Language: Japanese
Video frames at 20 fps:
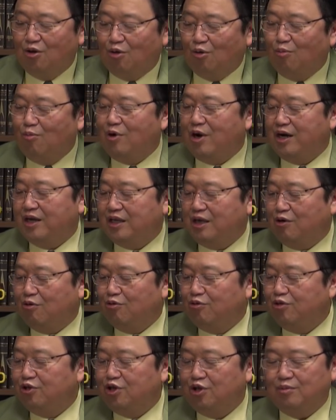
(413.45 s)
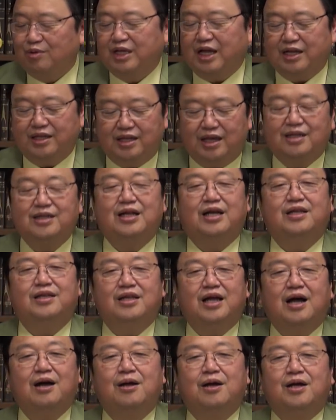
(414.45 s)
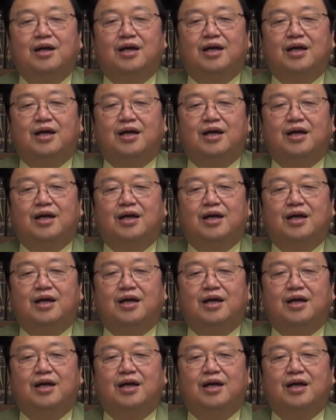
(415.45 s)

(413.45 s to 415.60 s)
思われて、この人もだんだんだんだん、